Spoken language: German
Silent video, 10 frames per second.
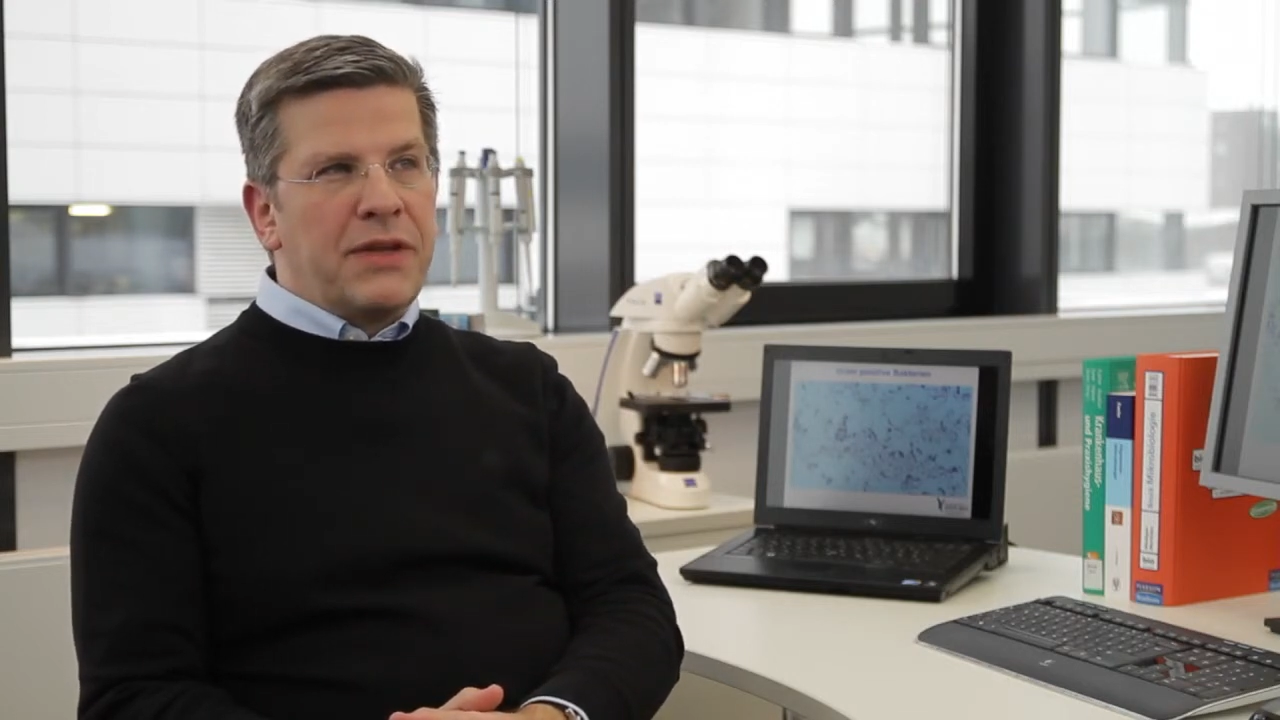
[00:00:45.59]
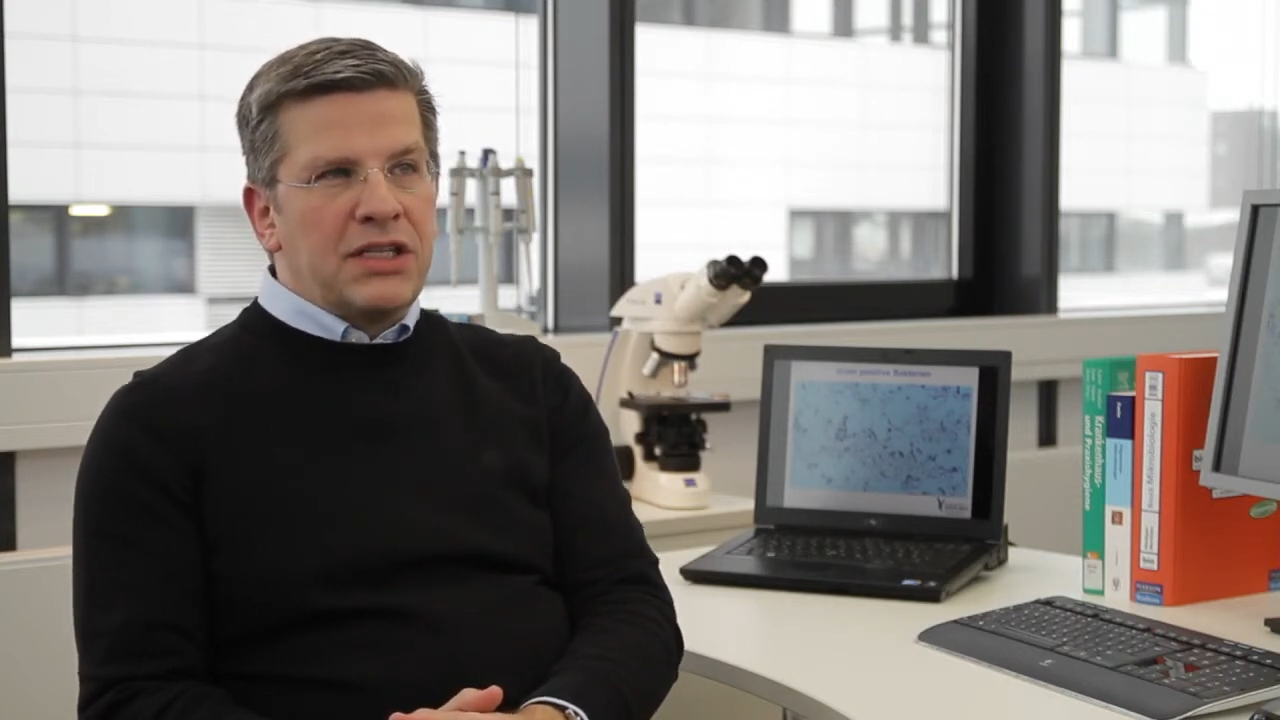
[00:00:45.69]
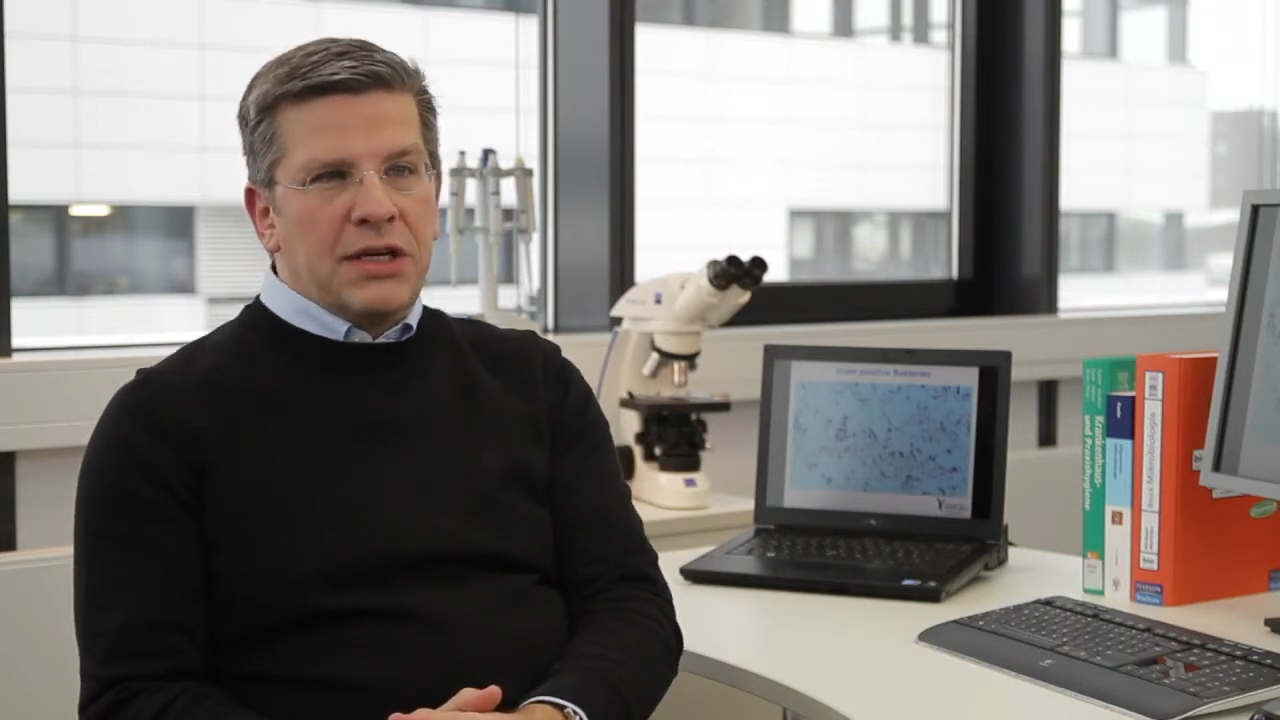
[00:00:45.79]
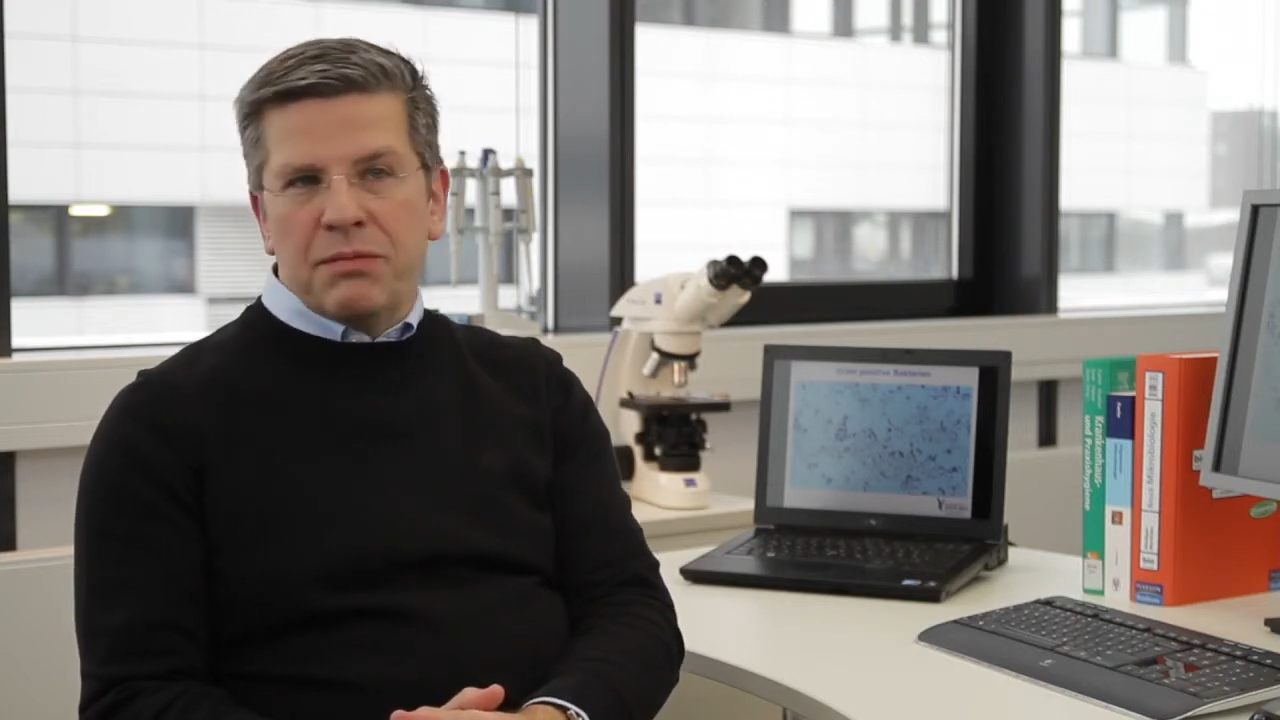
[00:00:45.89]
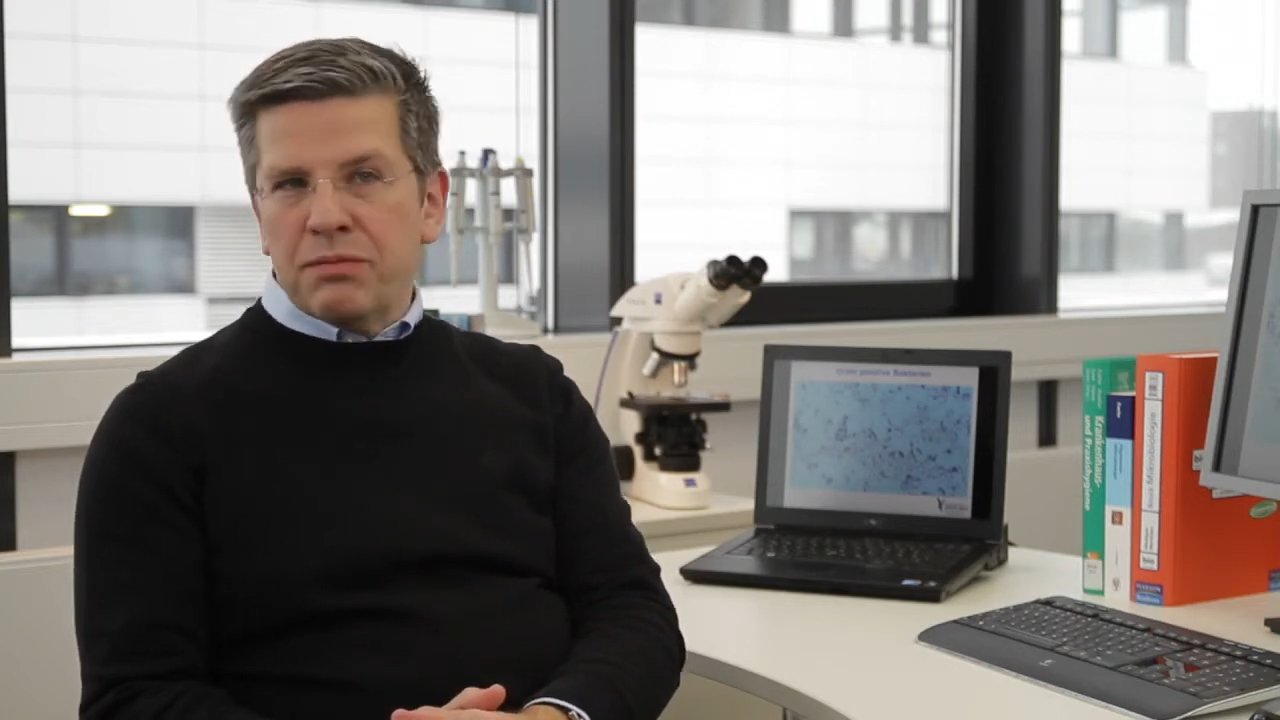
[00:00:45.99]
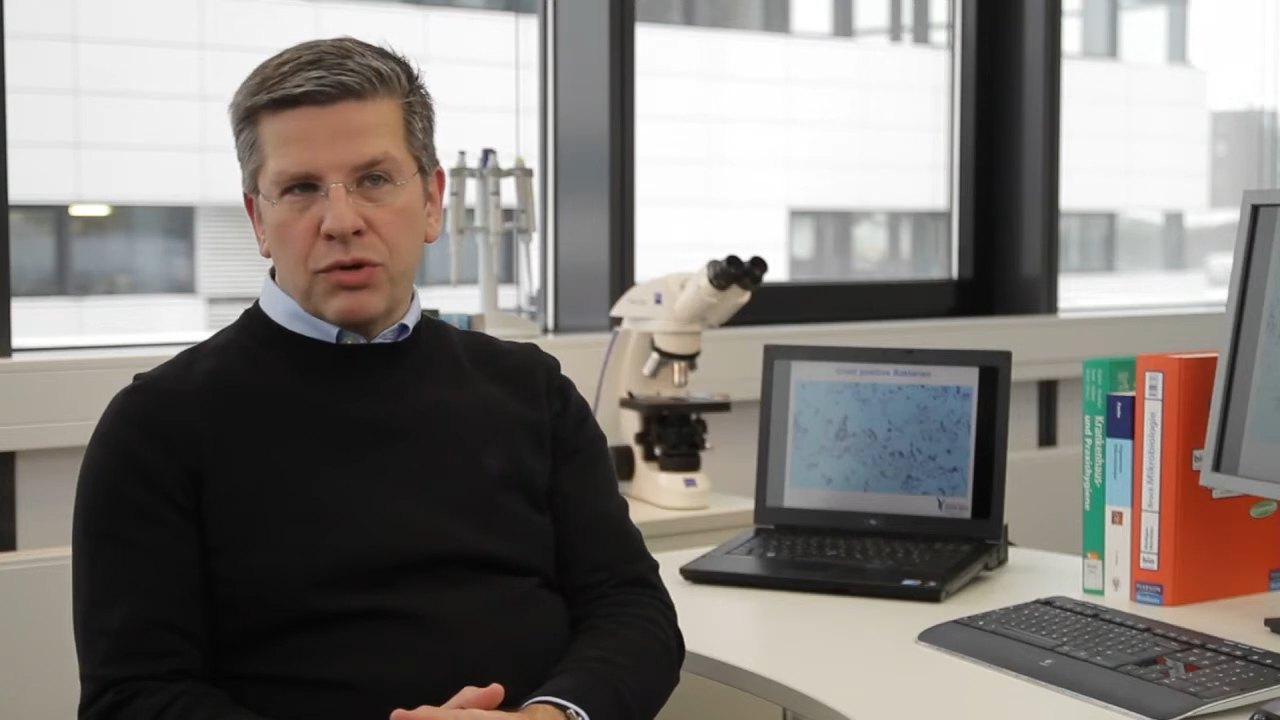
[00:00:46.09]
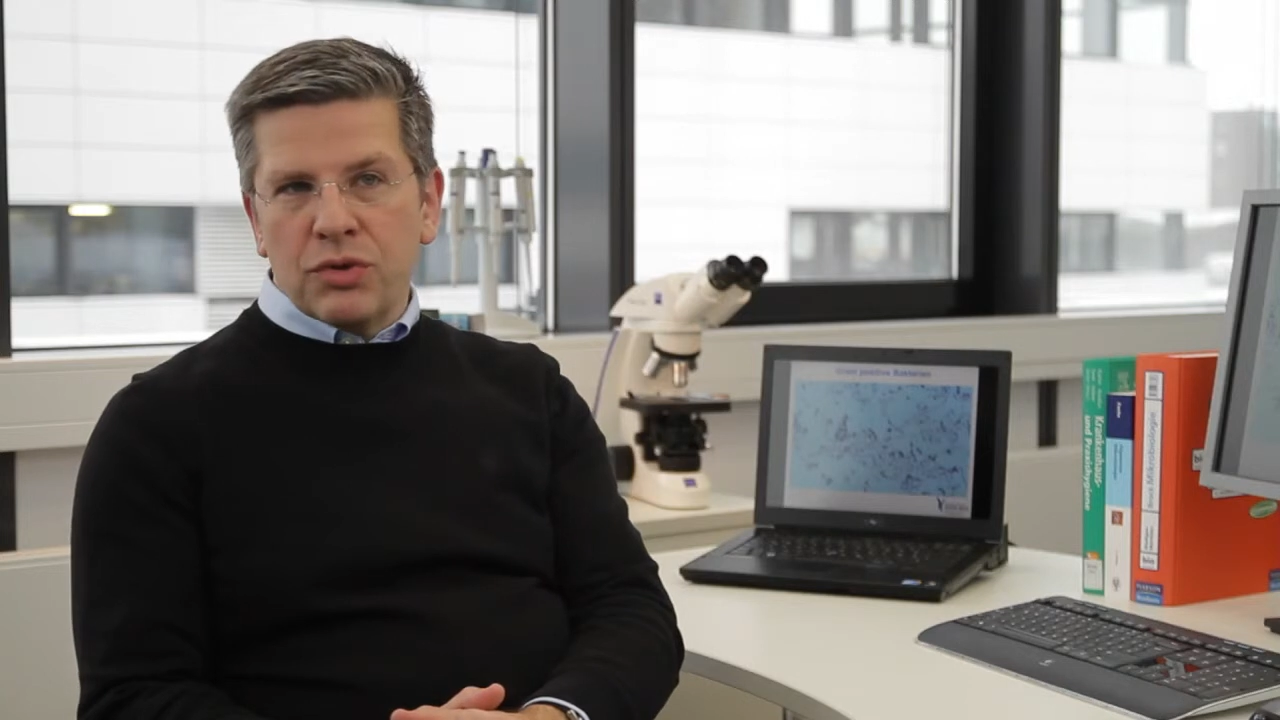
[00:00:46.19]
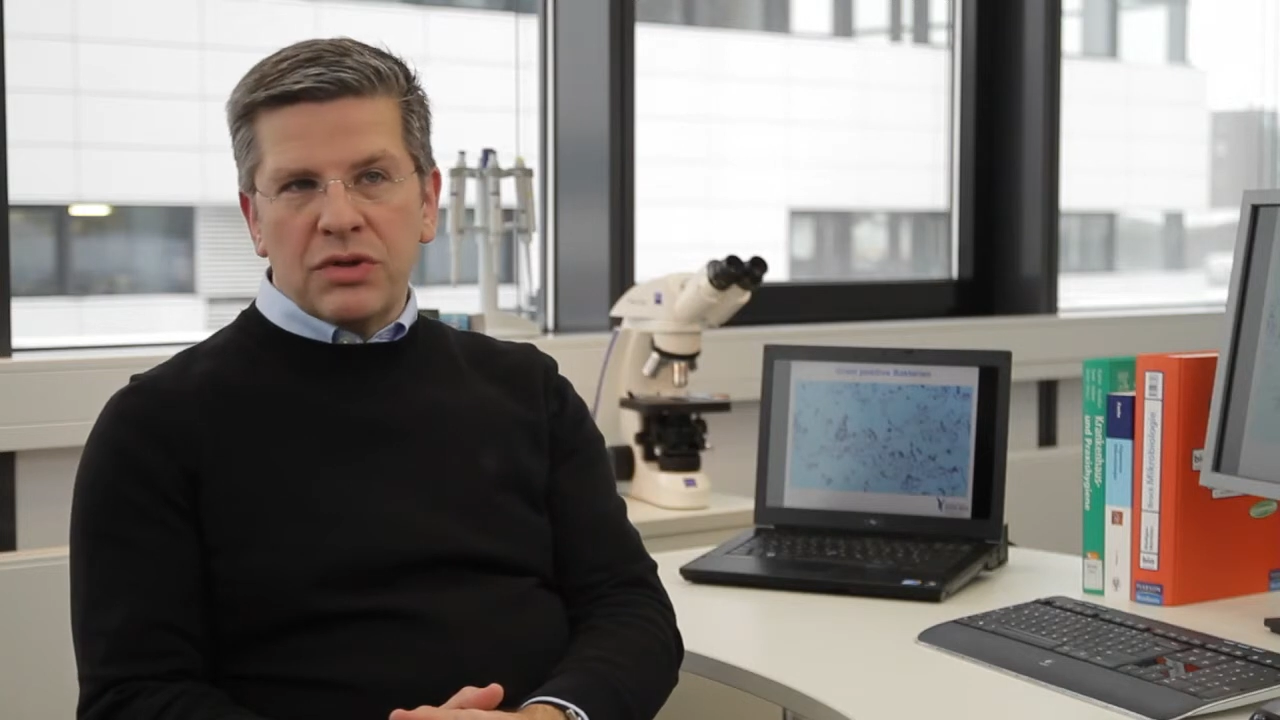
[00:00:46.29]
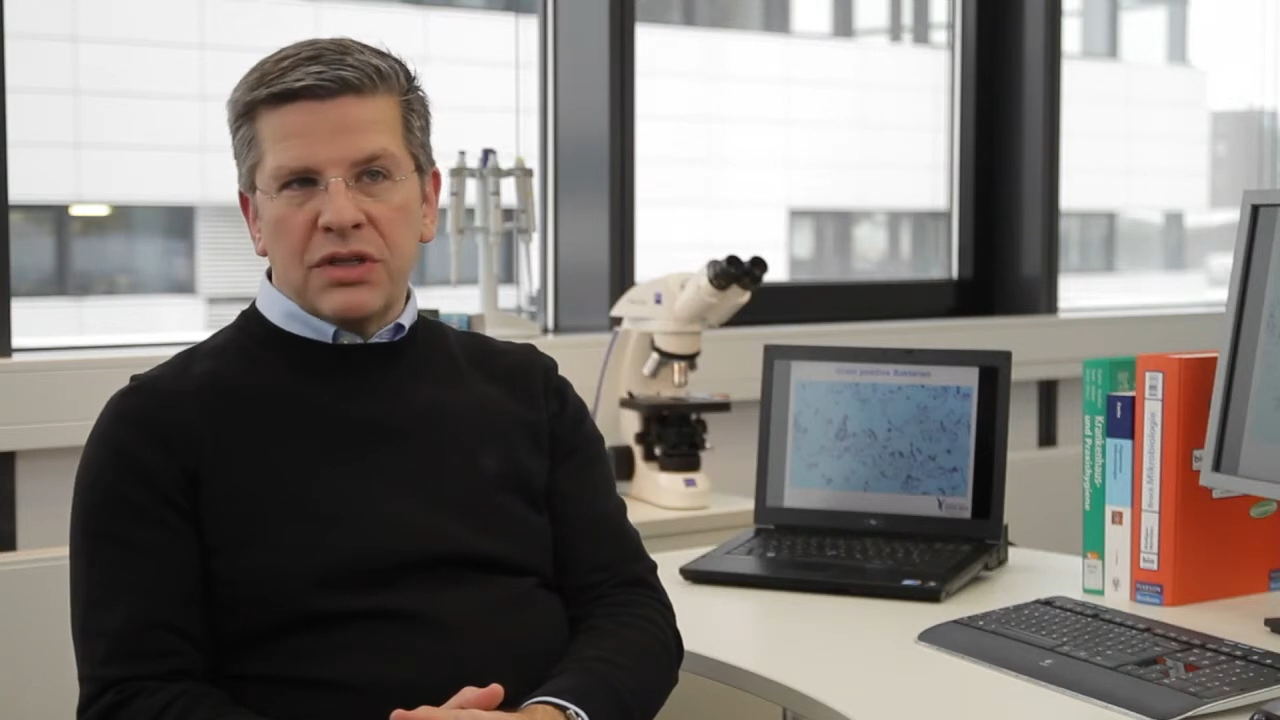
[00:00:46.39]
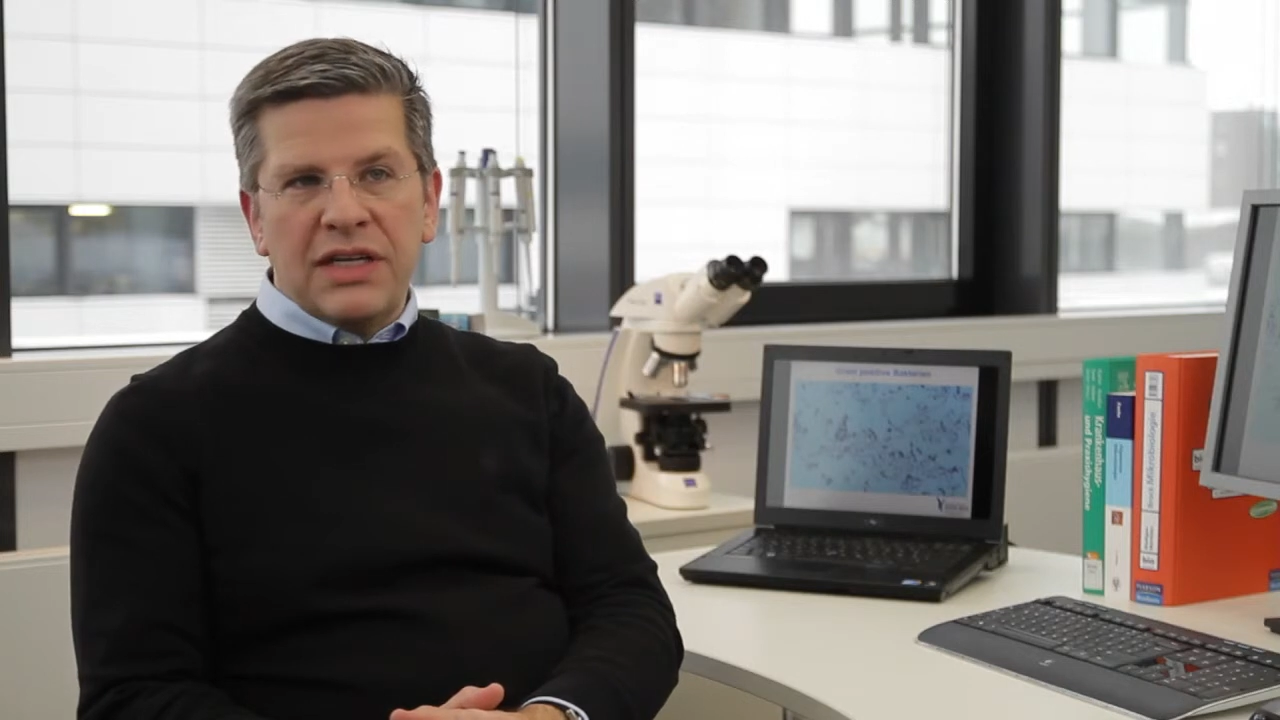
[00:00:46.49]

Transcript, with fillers: es gibt Produkte,